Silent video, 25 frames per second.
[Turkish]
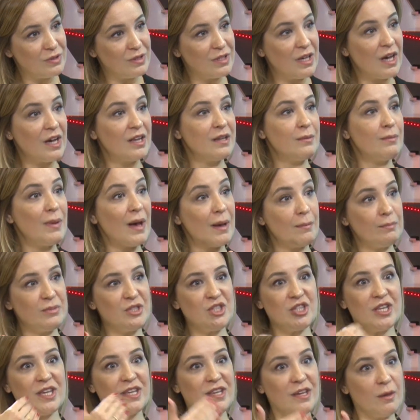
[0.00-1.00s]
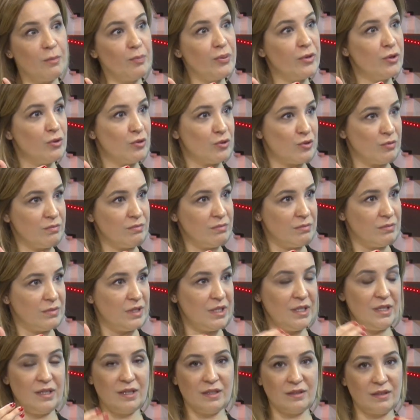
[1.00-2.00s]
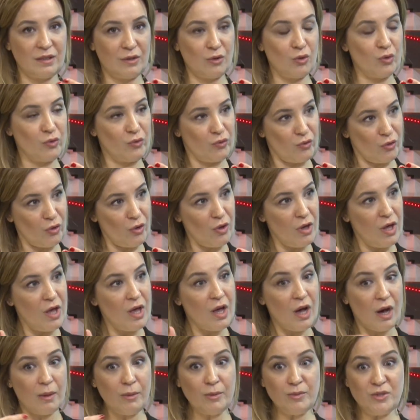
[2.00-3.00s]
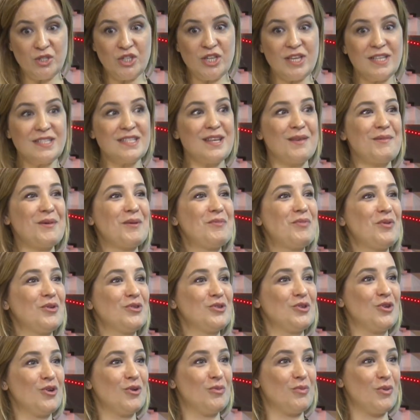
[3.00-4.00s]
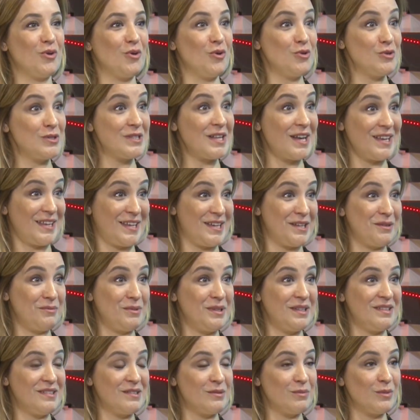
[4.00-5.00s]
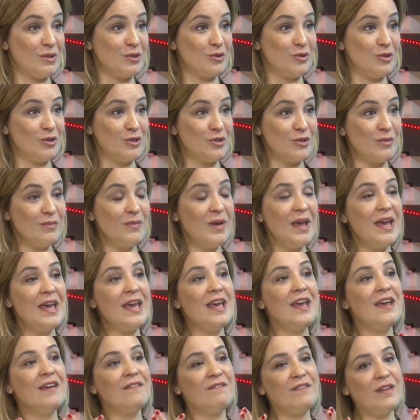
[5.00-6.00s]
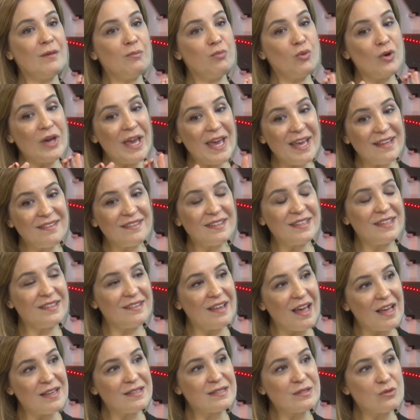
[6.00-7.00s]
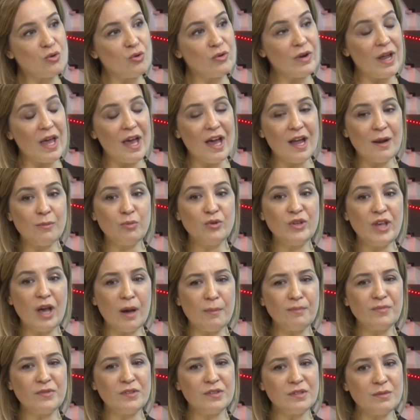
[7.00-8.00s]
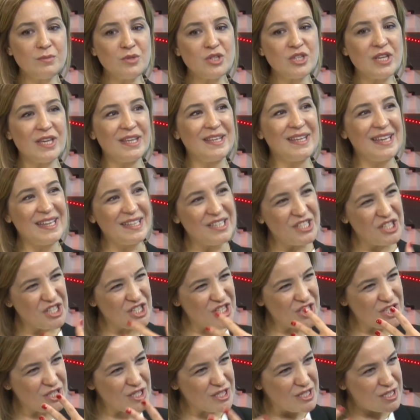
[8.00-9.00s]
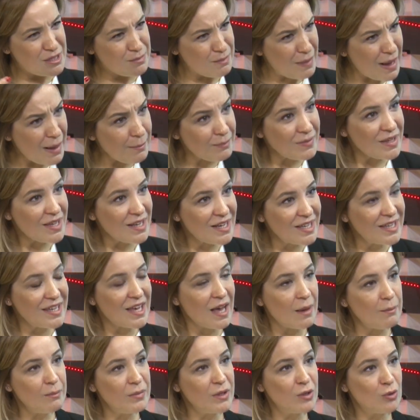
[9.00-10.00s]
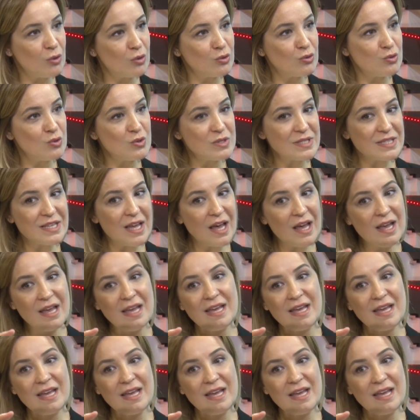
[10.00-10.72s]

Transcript: Yani ben bir şey yapıyorum iyi ya da kötü ama bir şey sebep oluyor bu. O yüzden geri bildirim alıyorum. Ve bu etkiden sonra eğer bu yaptığım şey geliştirmem gereken bir konuysa